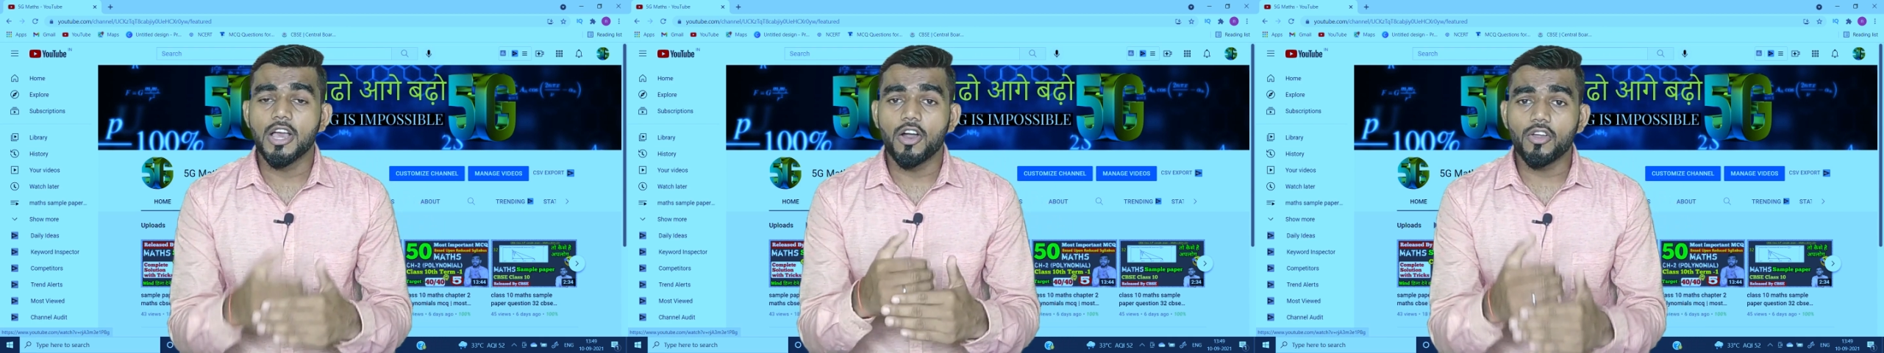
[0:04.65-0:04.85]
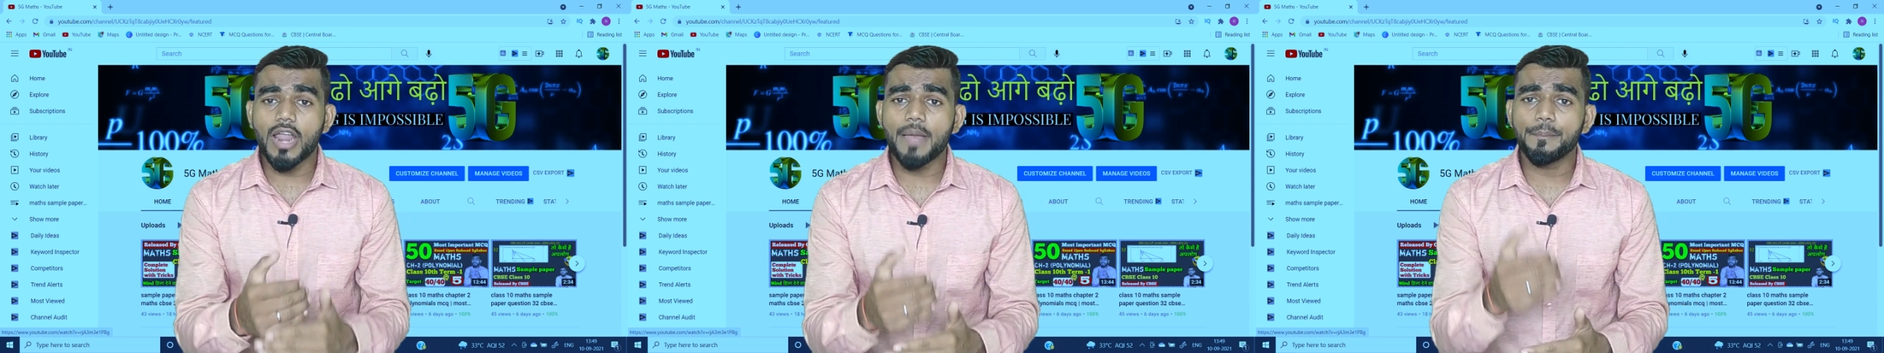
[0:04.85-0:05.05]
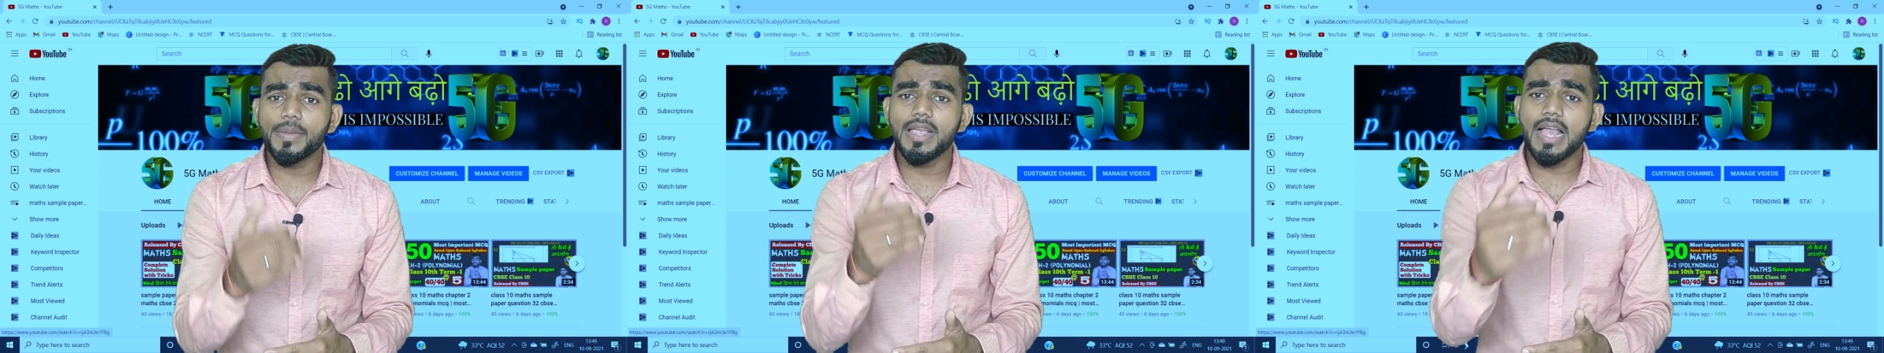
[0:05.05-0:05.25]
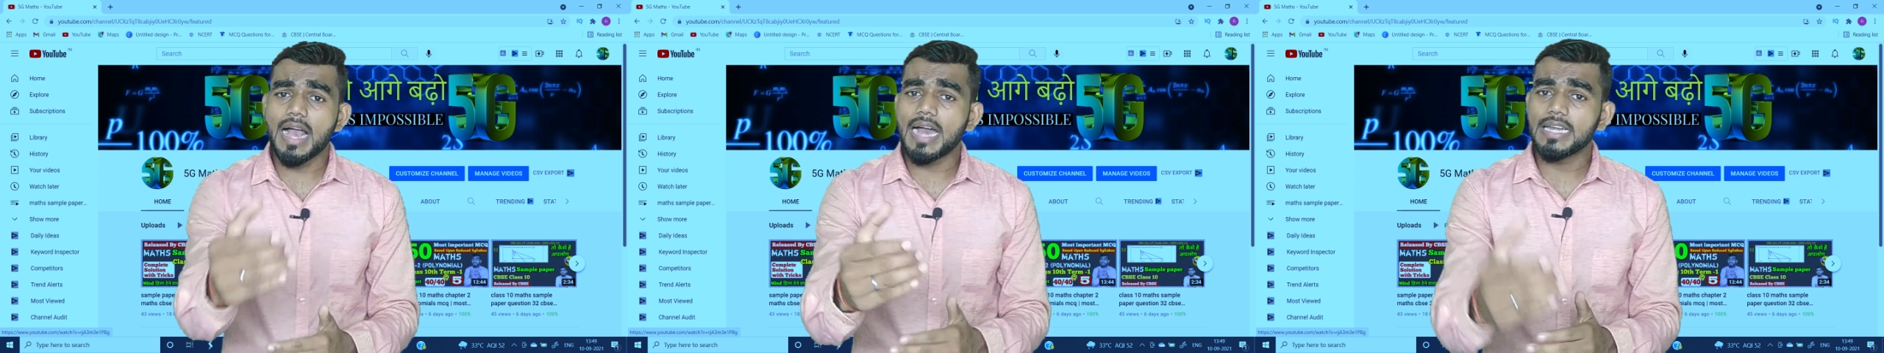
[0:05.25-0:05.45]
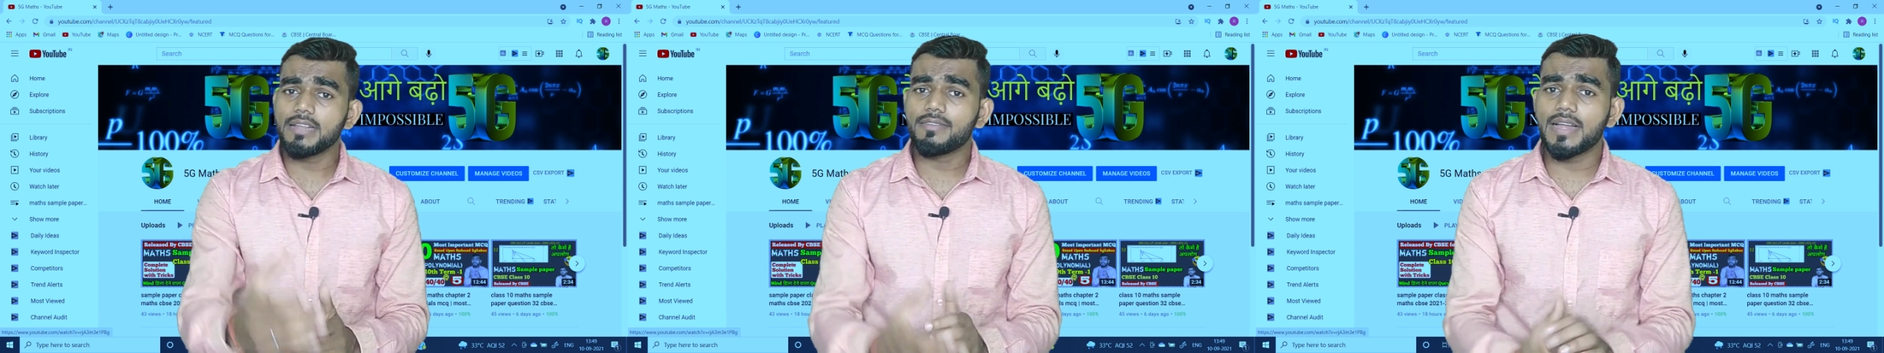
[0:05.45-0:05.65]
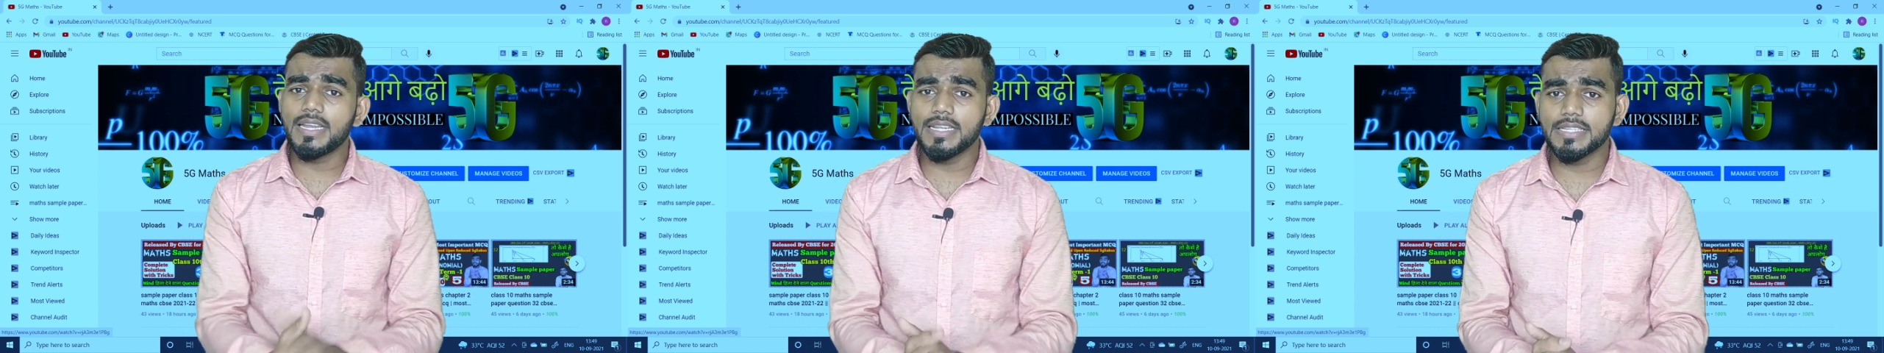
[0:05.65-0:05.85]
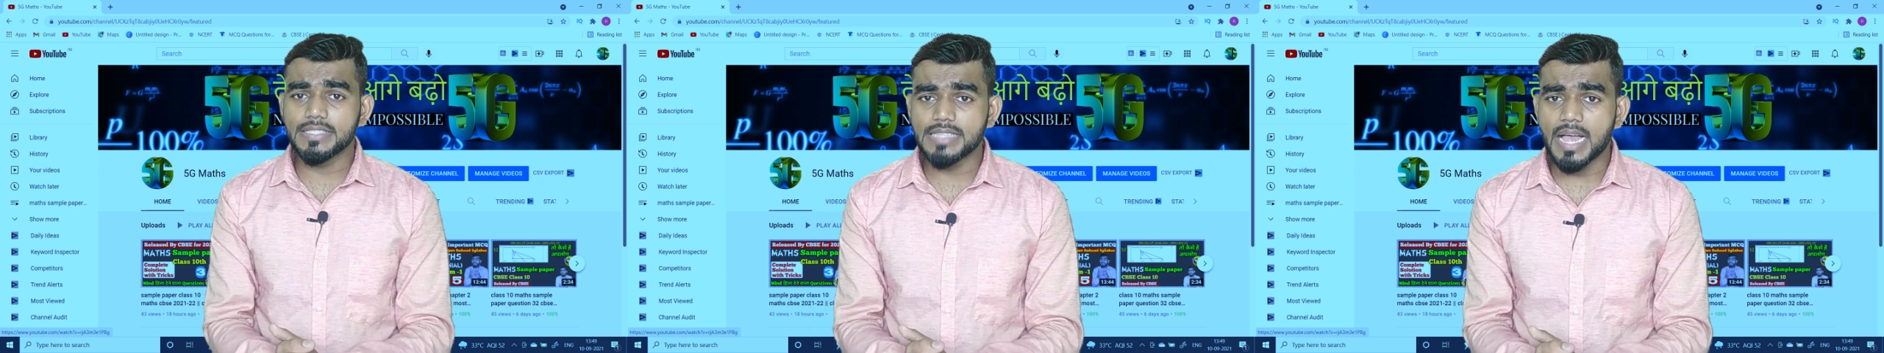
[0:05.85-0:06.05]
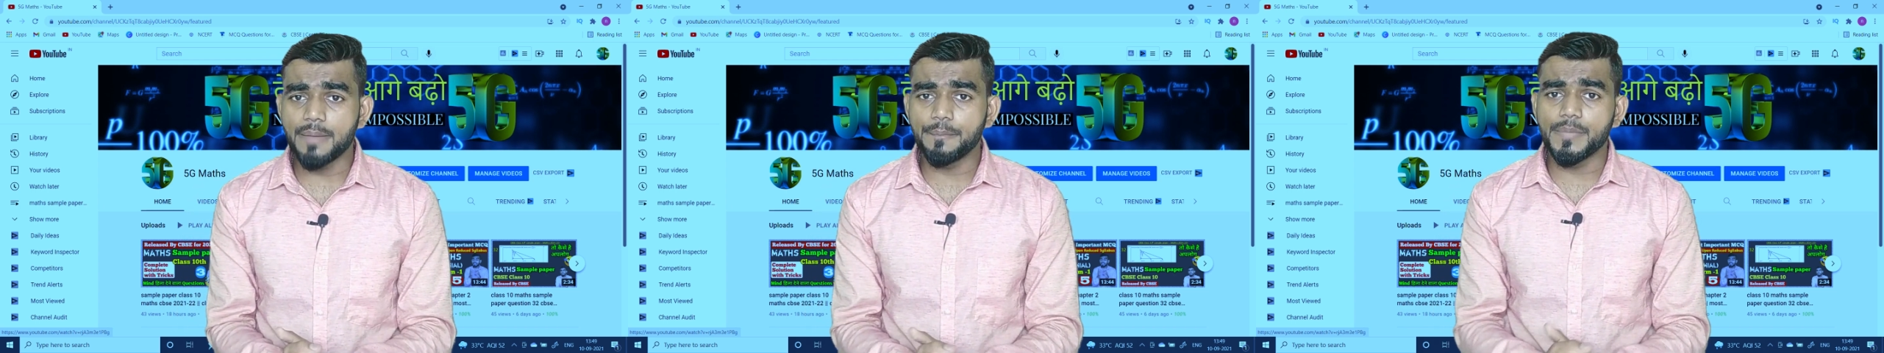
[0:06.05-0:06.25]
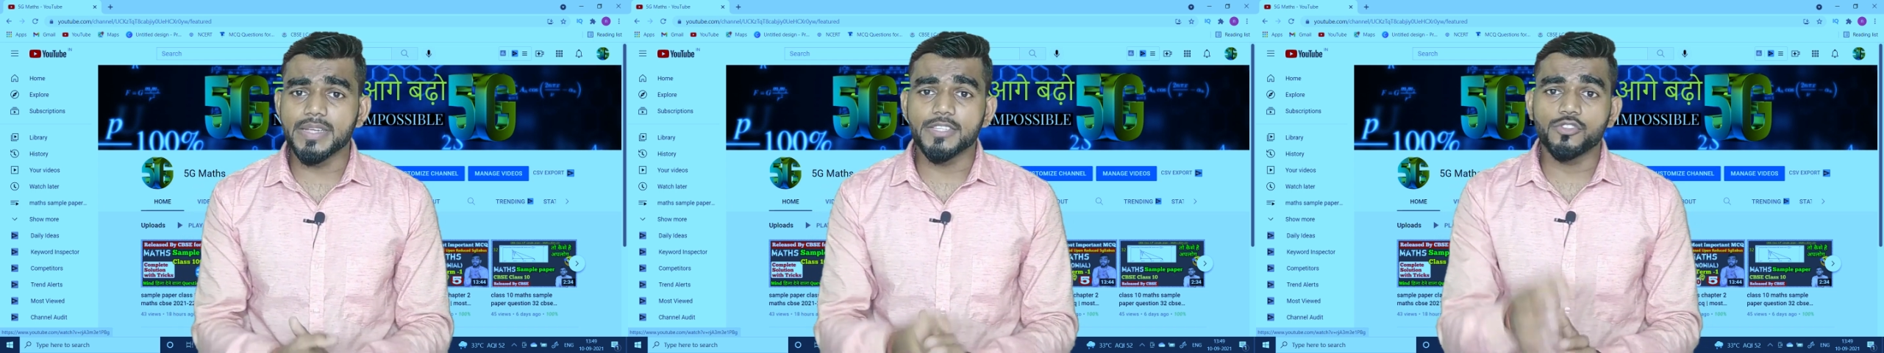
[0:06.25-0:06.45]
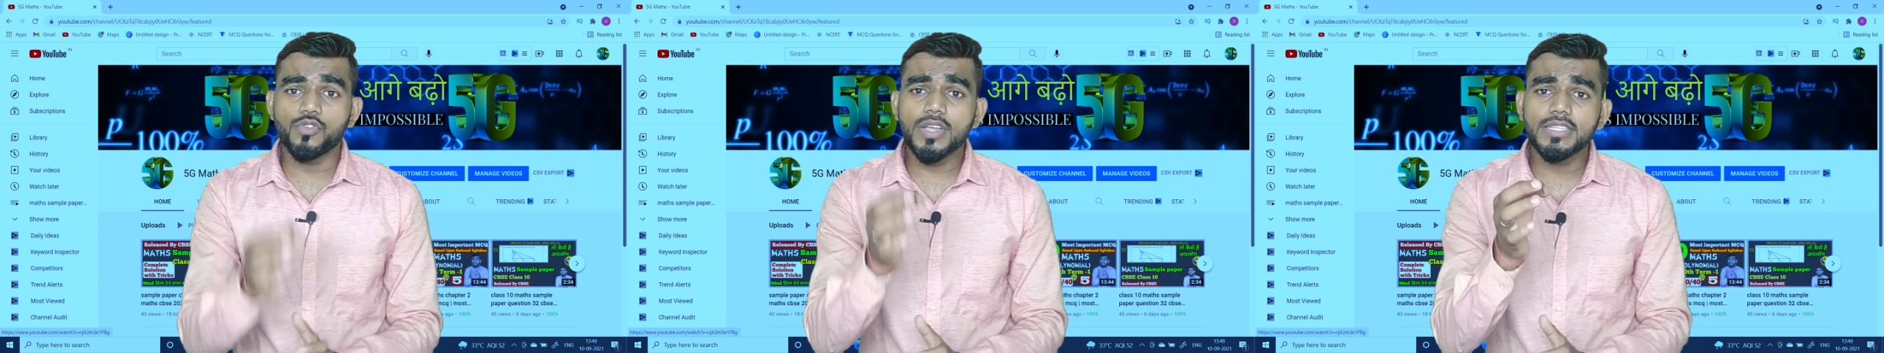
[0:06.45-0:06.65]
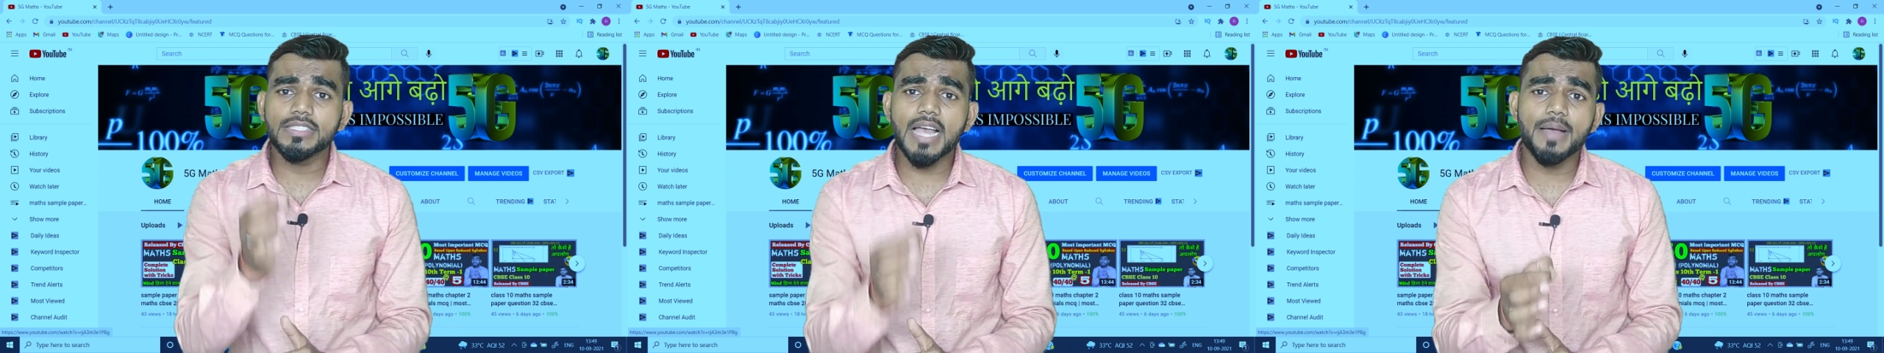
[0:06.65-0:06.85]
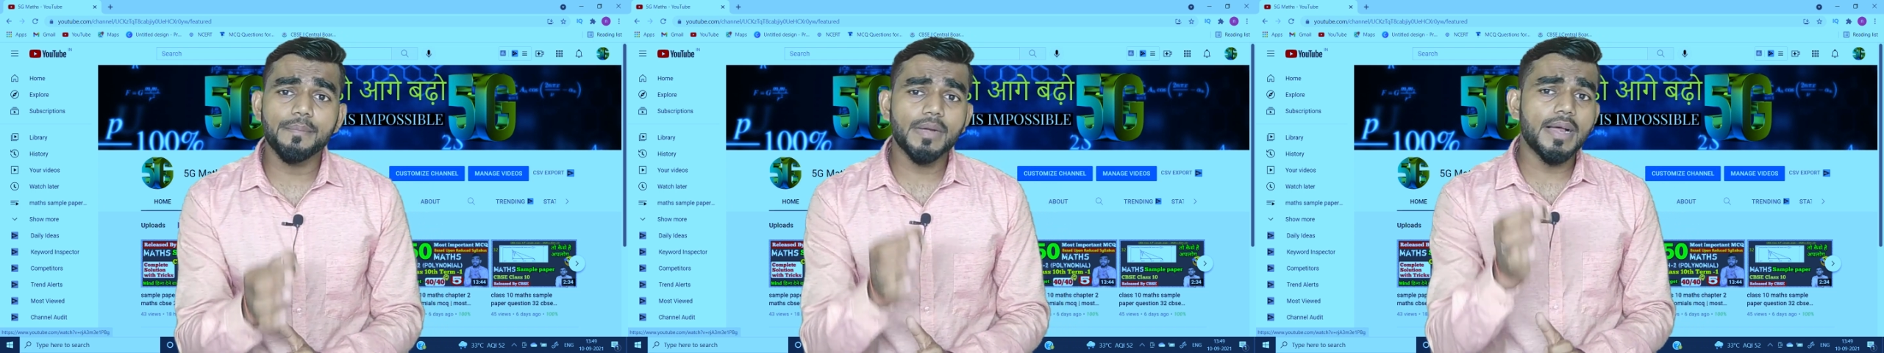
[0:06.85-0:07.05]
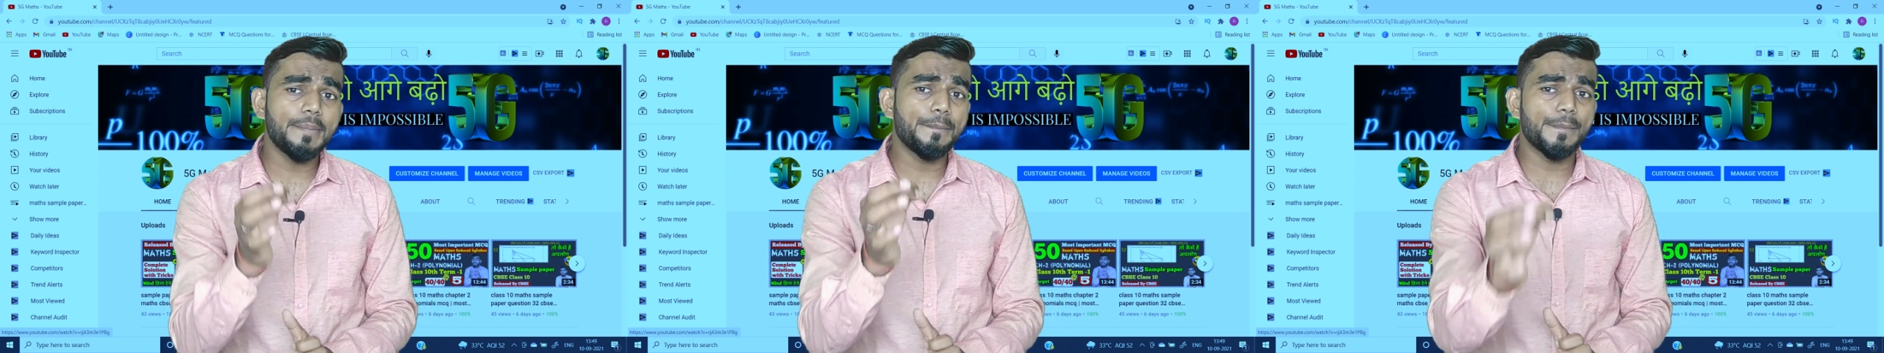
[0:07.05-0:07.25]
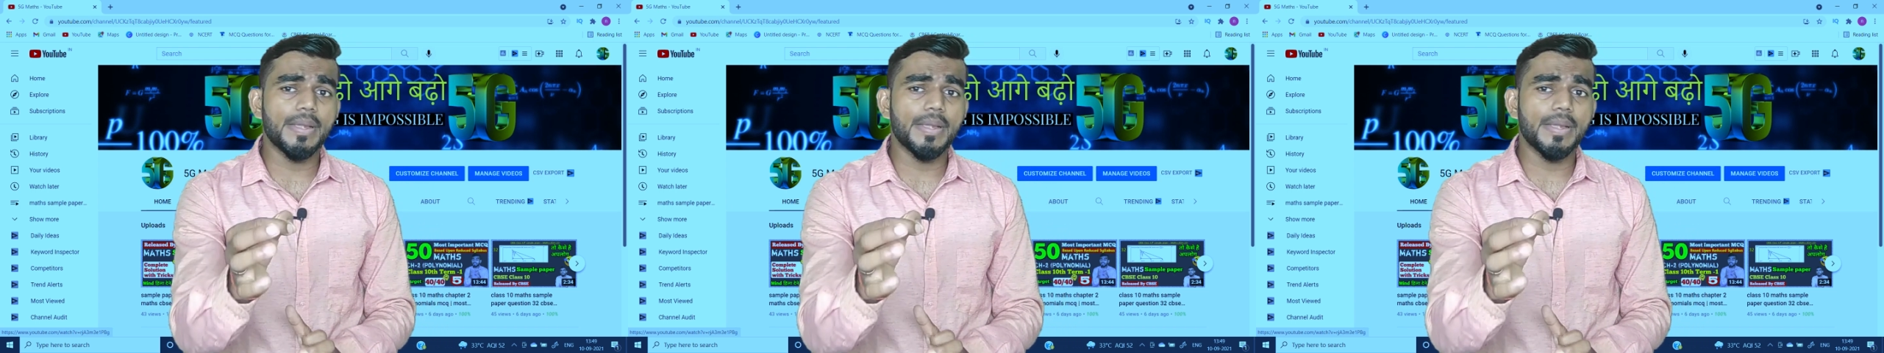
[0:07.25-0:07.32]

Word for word: और आपके आने वाले एग्जाम में जो एग्जाम का